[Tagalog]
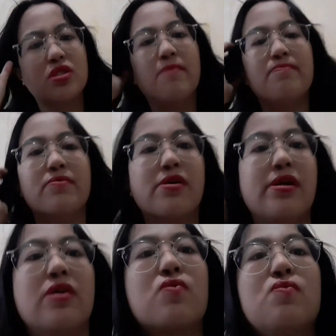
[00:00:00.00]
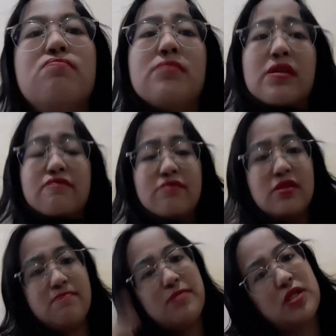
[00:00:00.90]
syempre, kung may
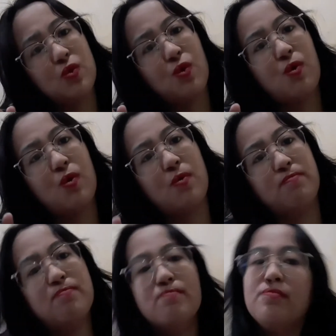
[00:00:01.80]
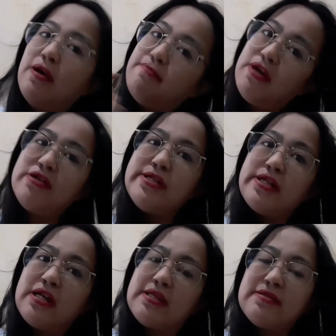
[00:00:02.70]
Filipino, may
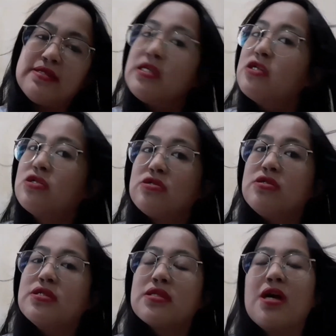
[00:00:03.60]
American singers,